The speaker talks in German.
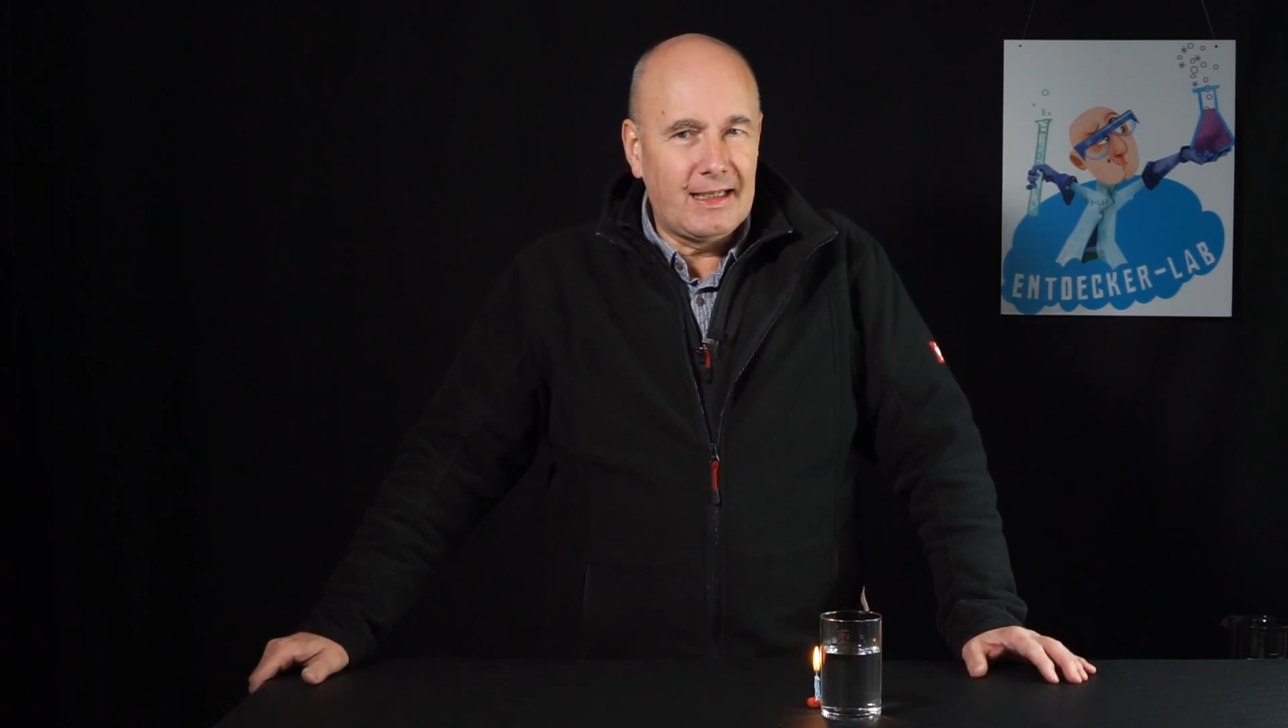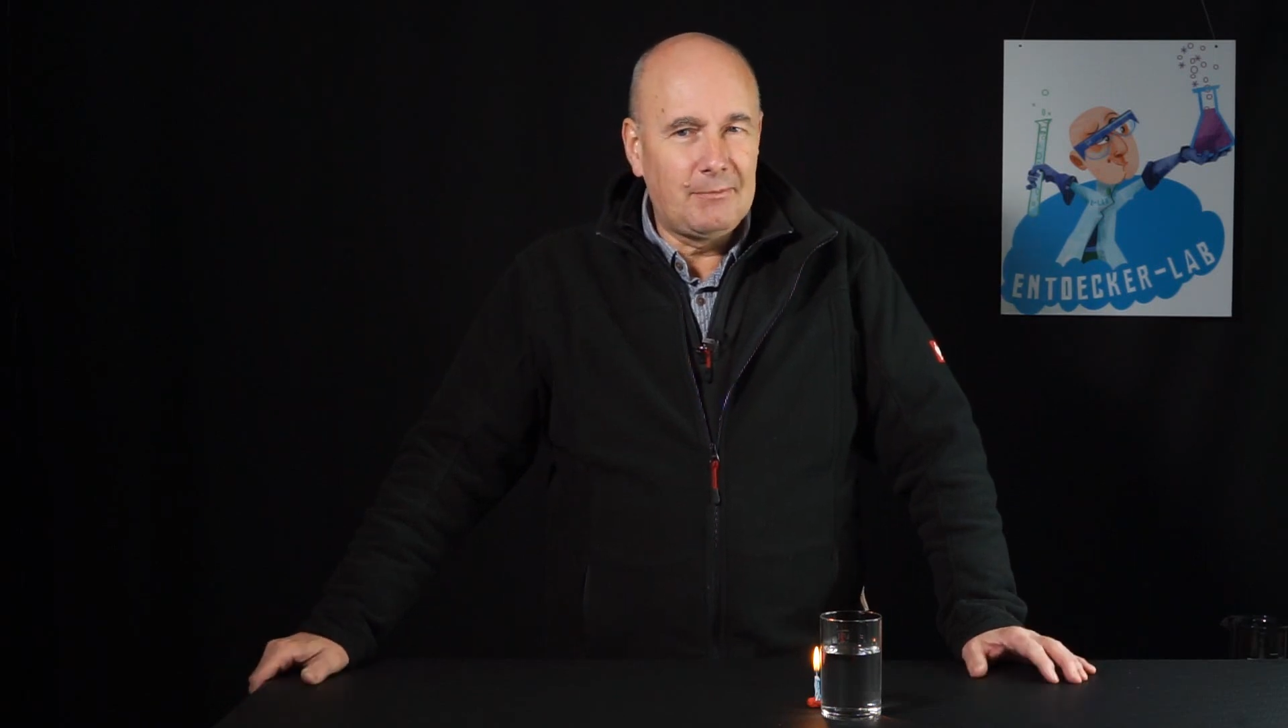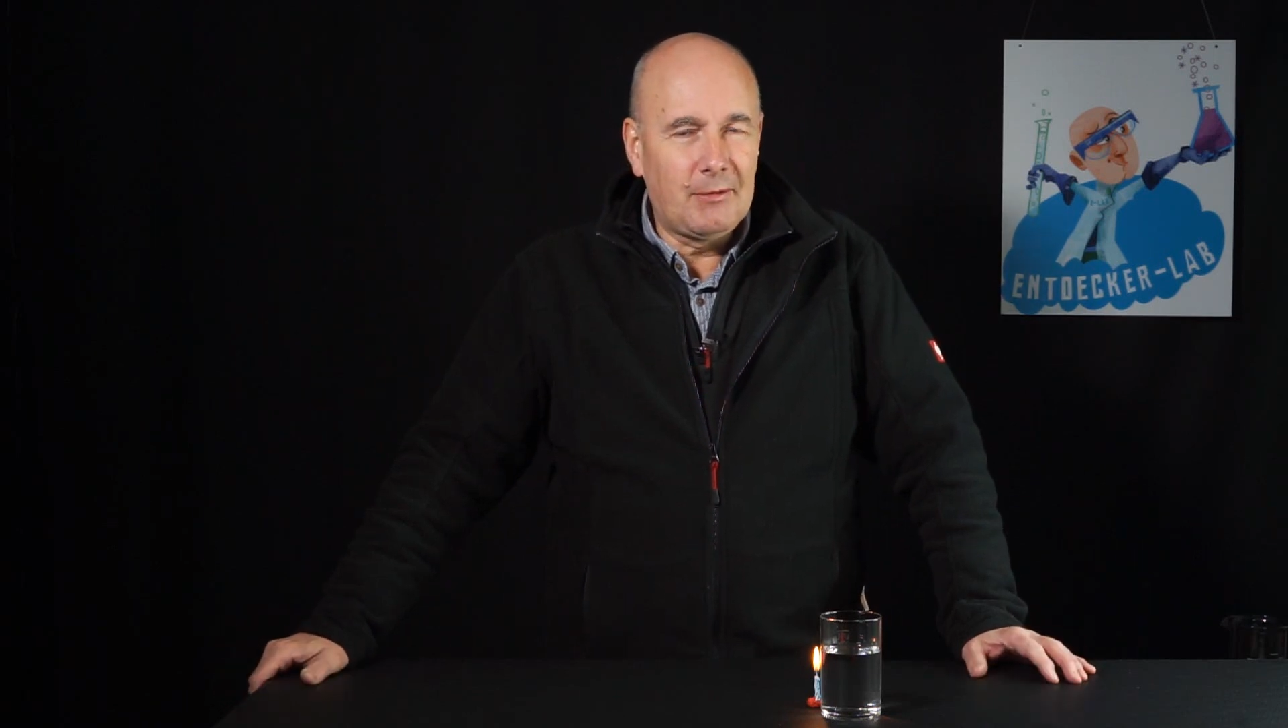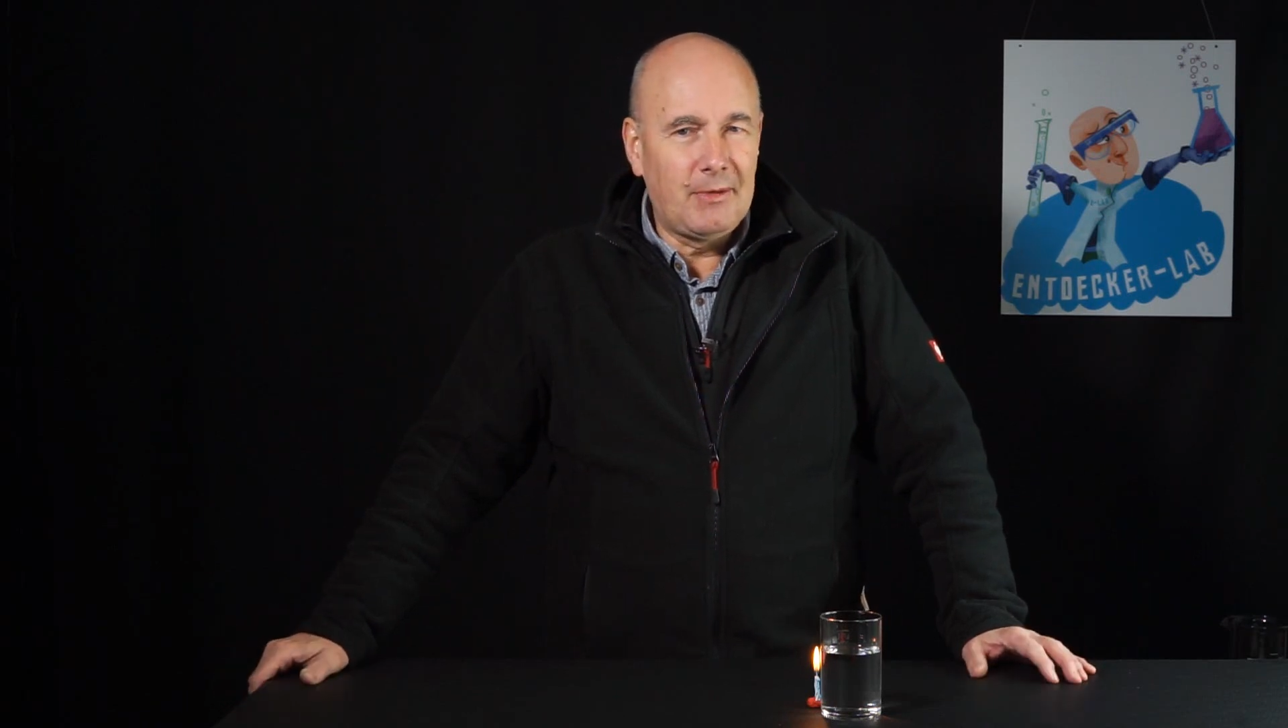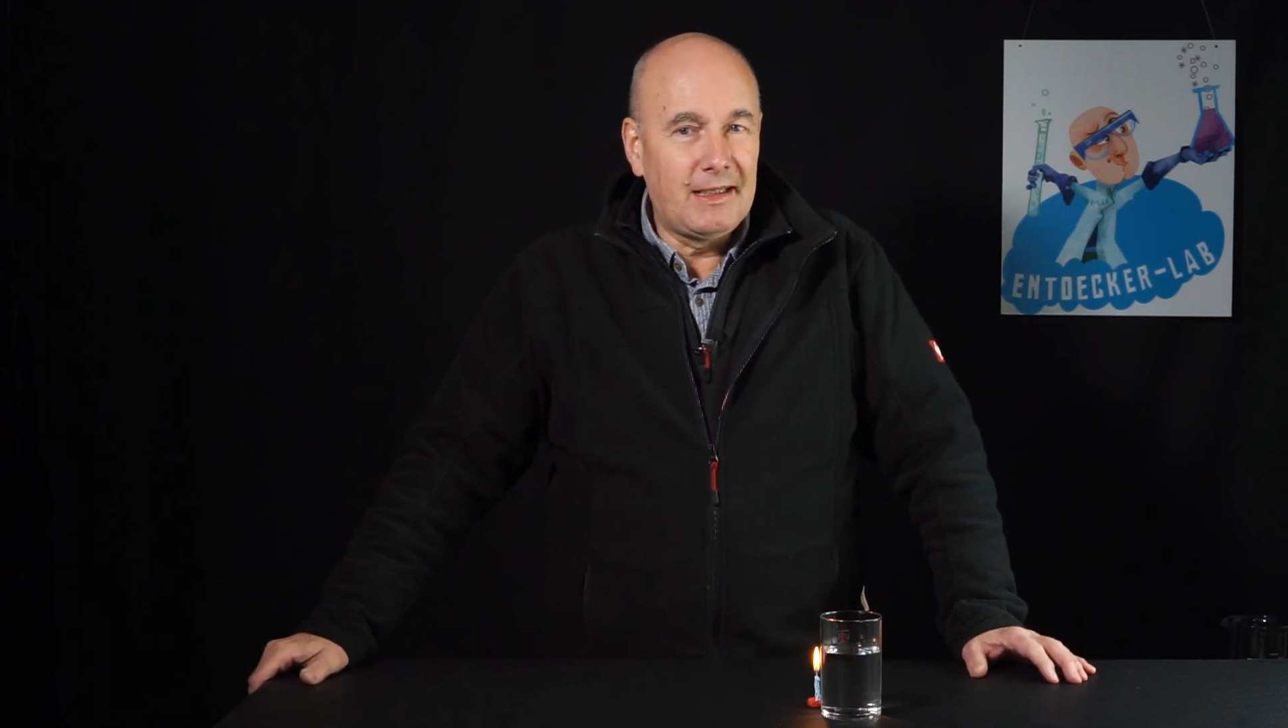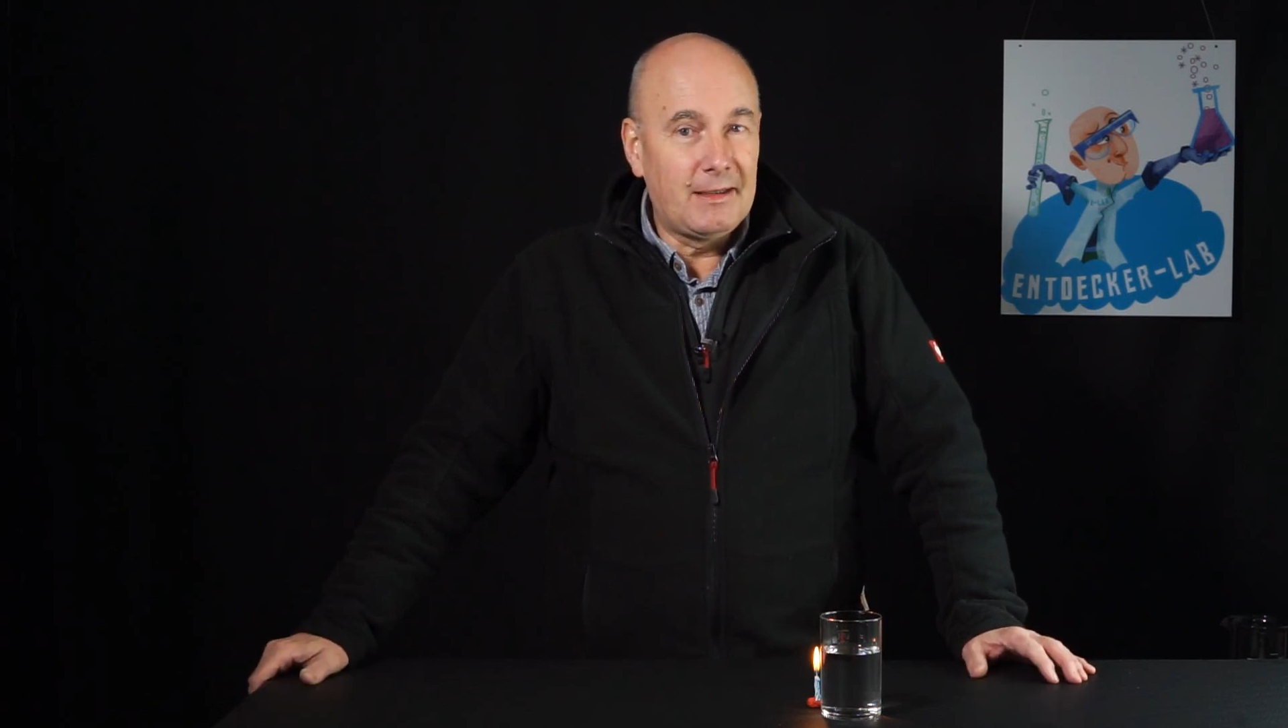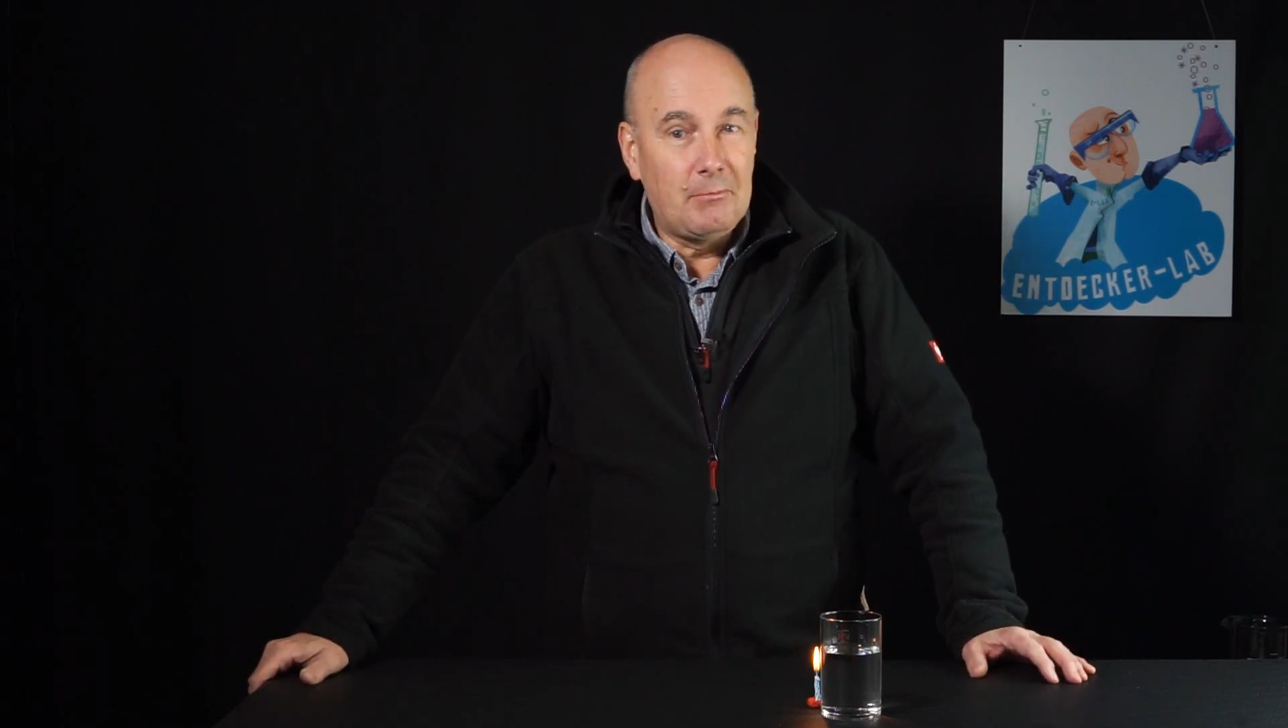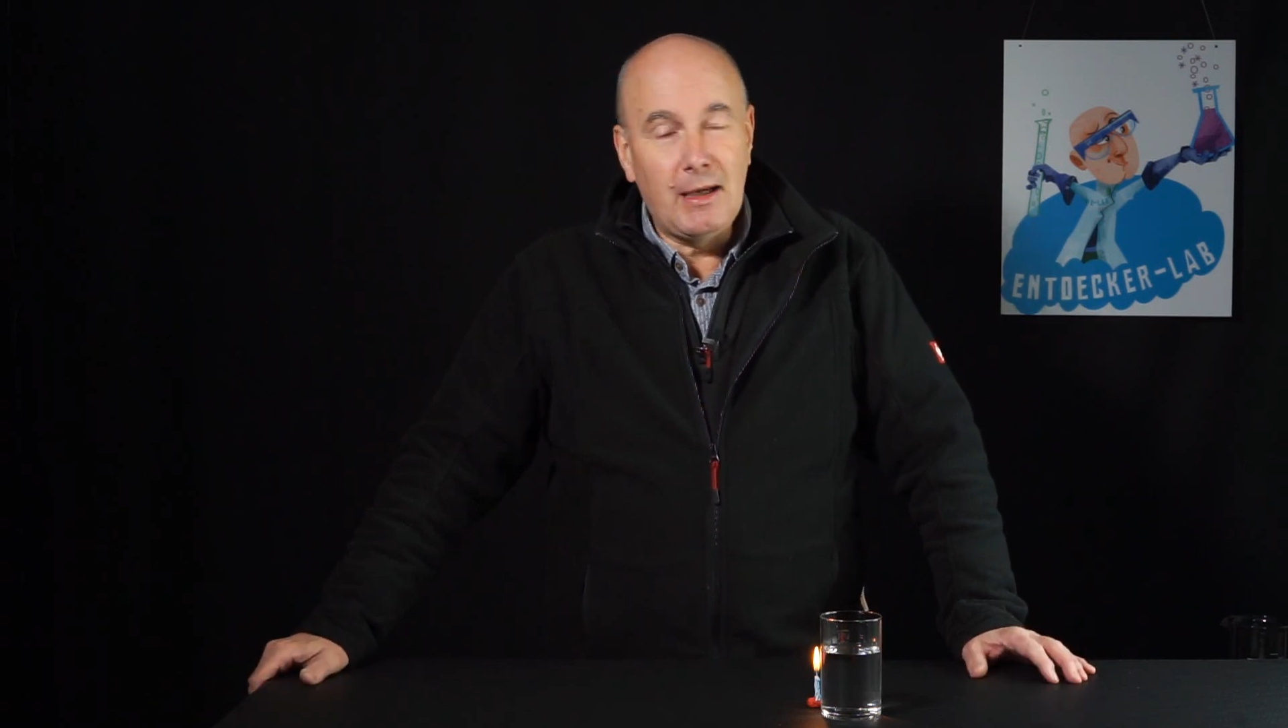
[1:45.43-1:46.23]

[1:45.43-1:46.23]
Experiment.